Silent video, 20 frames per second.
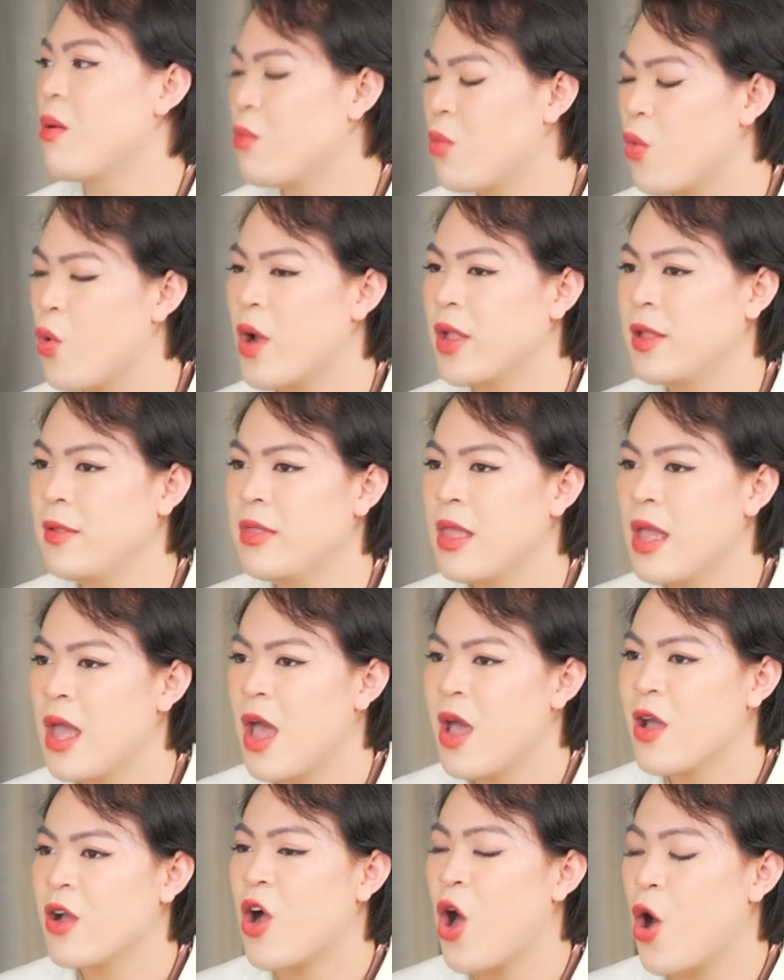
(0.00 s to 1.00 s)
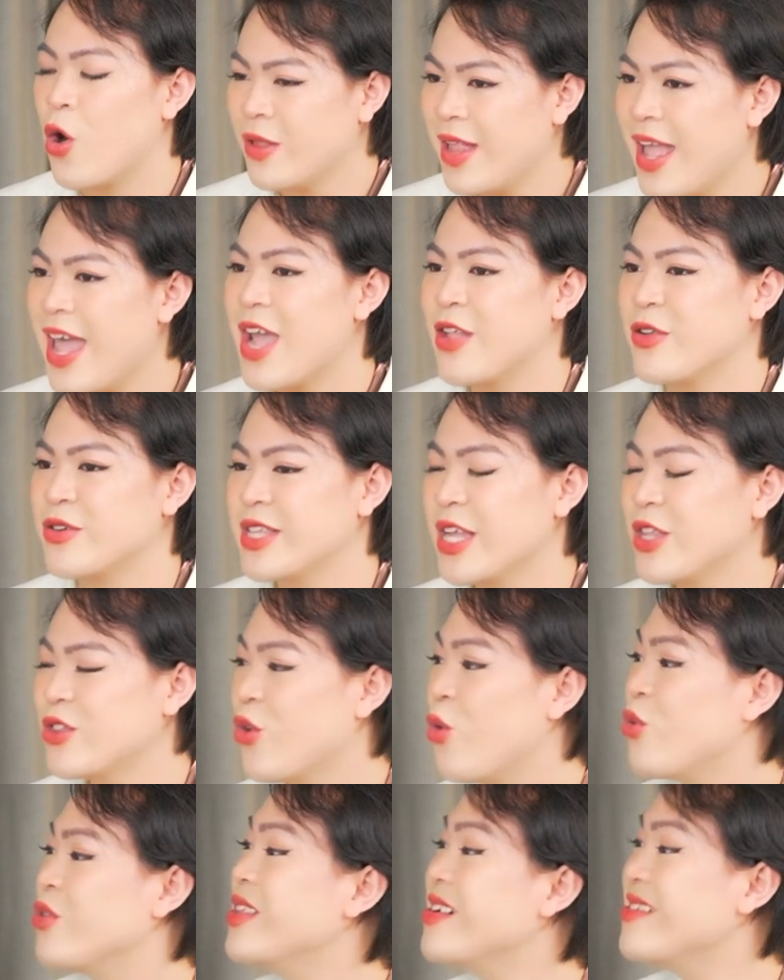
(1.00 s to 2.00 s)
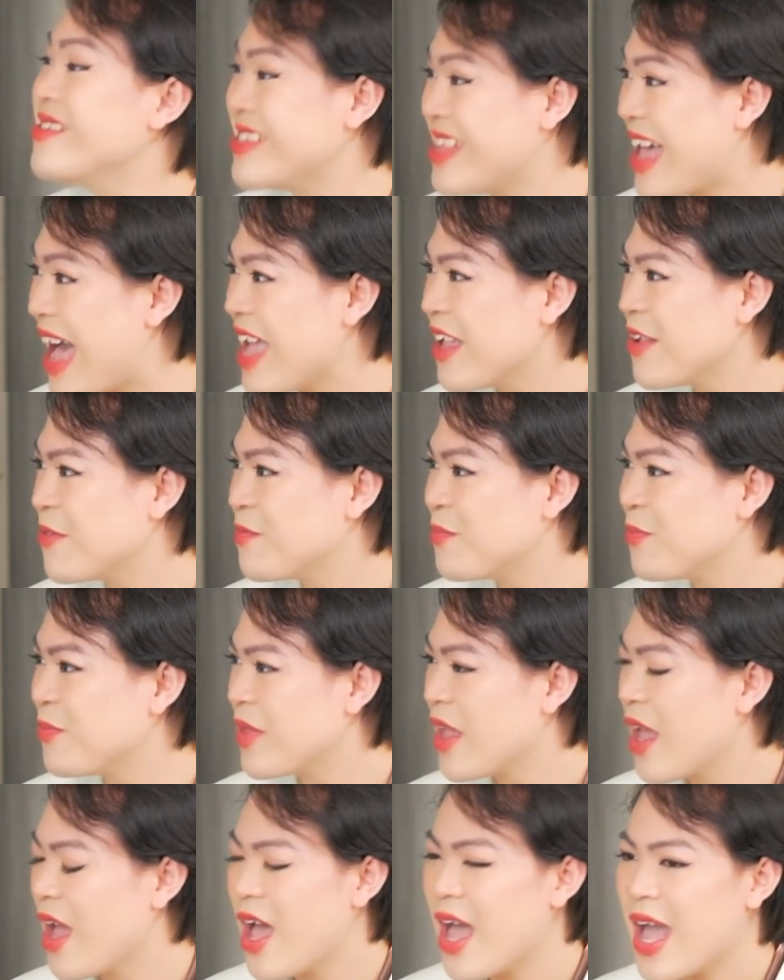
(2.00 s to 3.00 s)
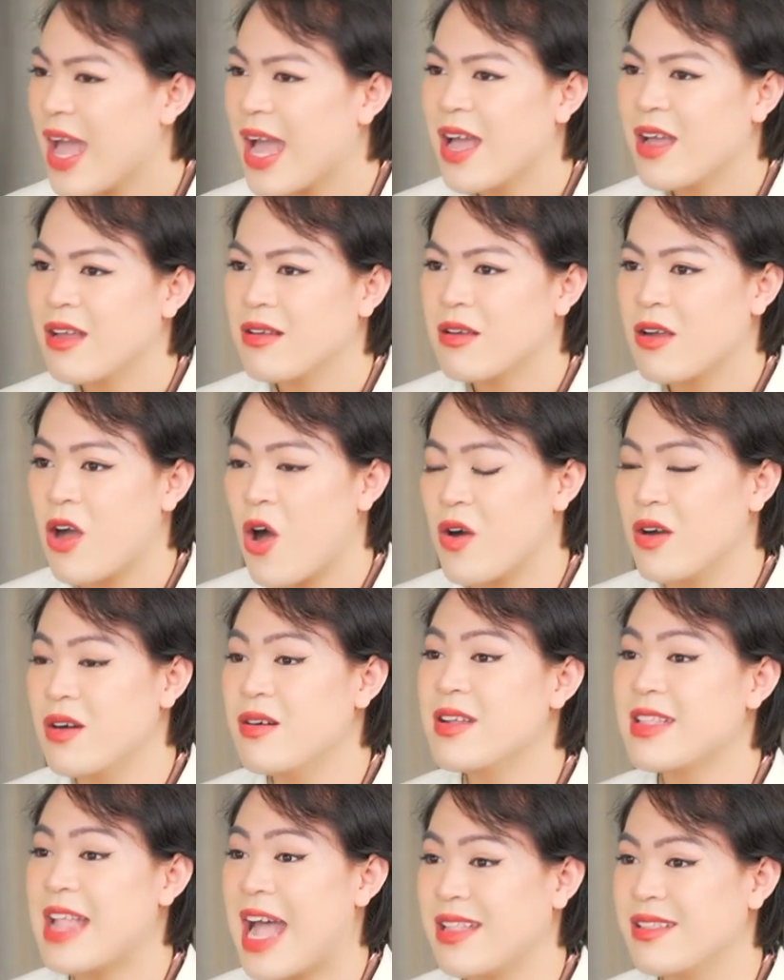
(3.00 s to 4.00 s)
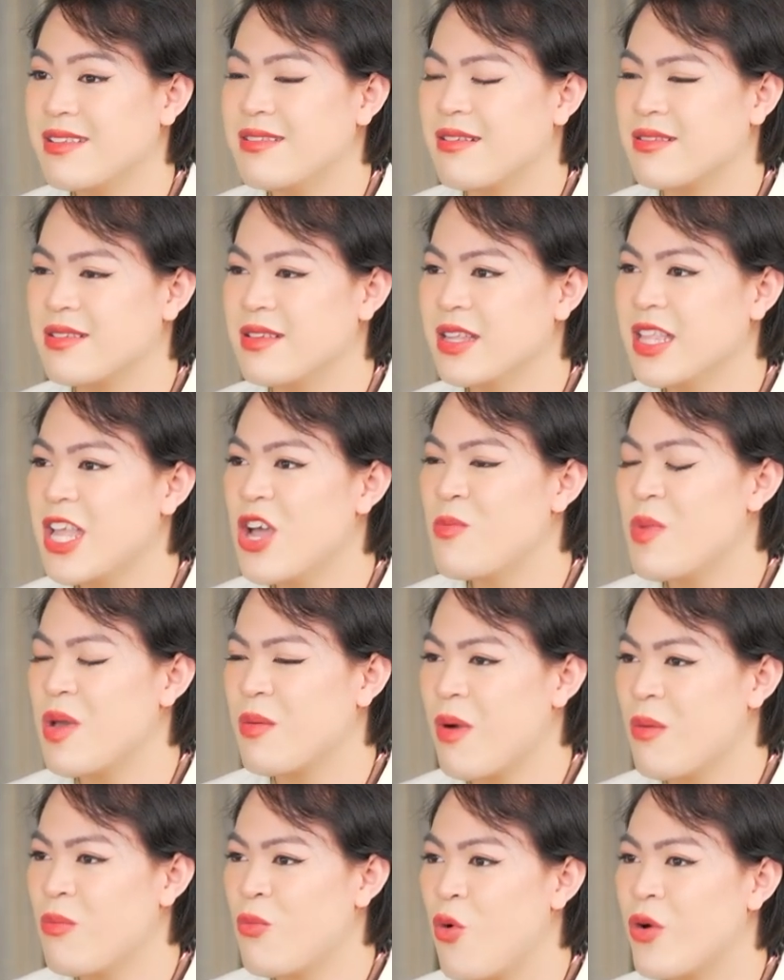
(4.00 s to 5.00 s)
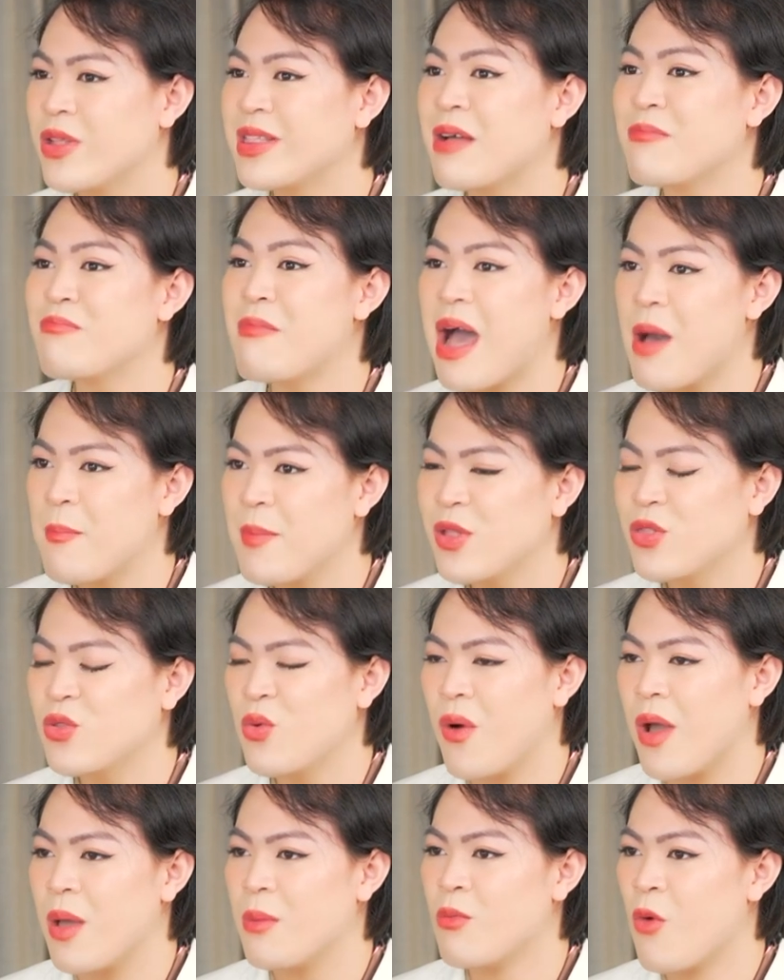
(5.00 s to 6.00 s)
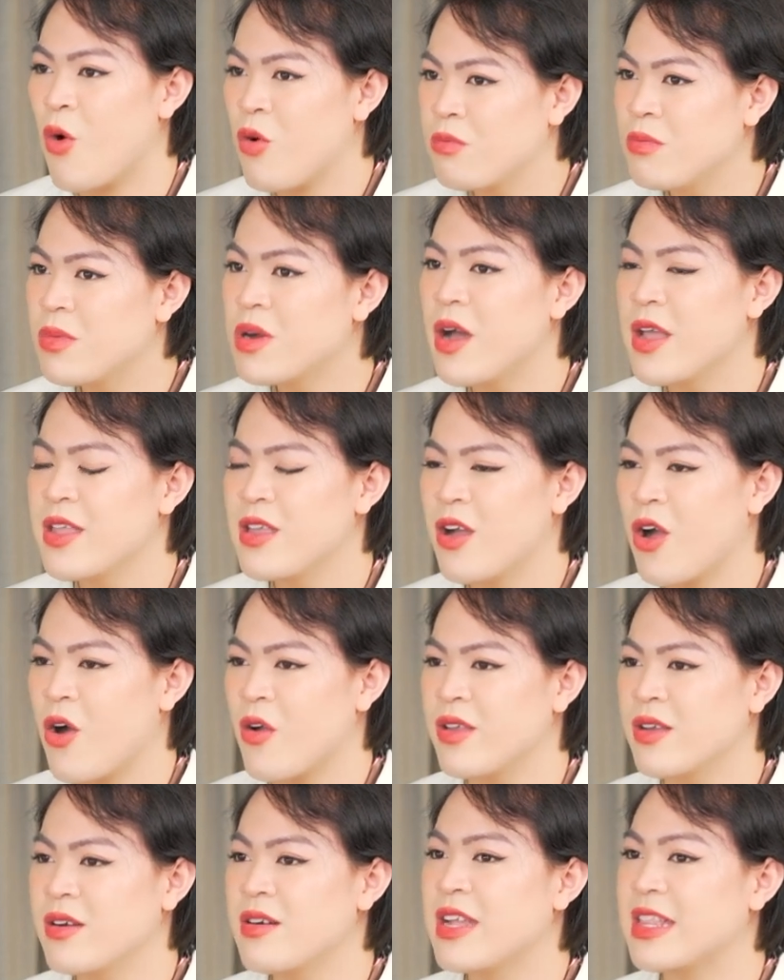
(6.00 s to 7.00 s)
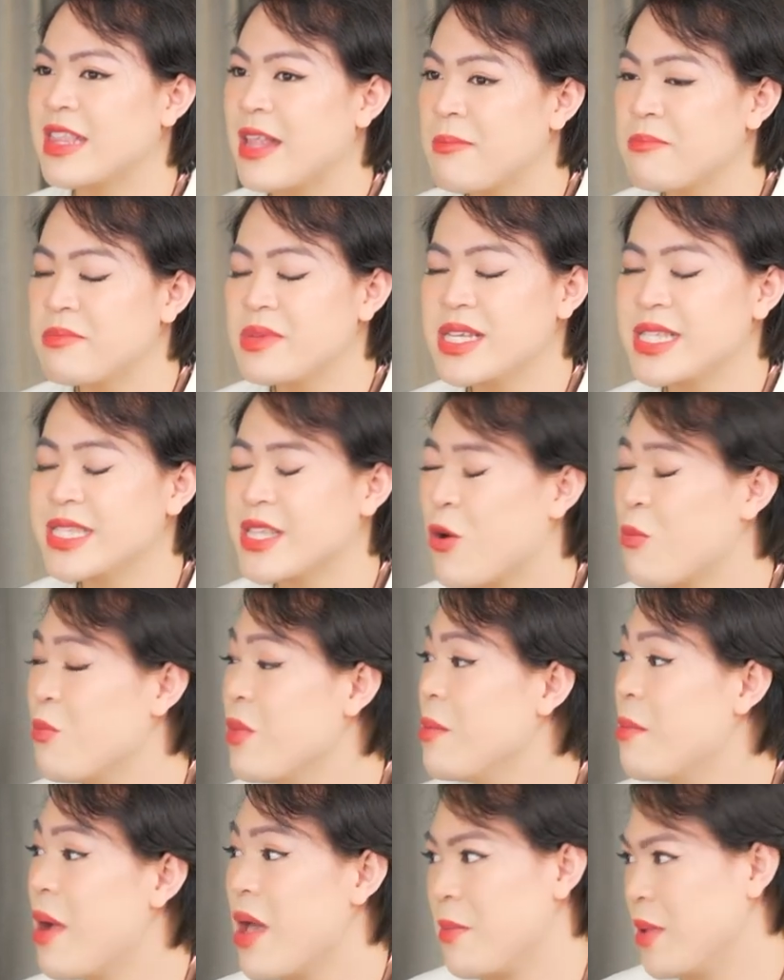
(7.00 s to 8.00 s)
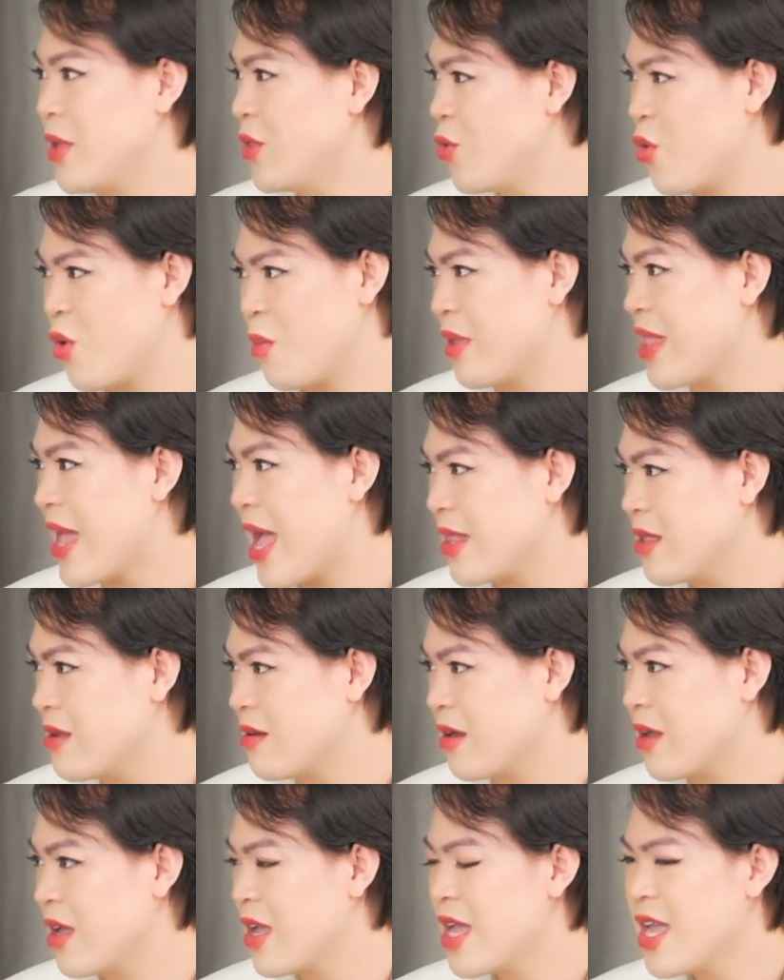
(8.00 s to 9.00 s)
mong muốn có thể nó sẽ tốn thời gian có người đạt được những điều mình mong muốn năm 30 tuổi, 40 nhưng có những người 50, 60, 70 tuổi mới đạt được.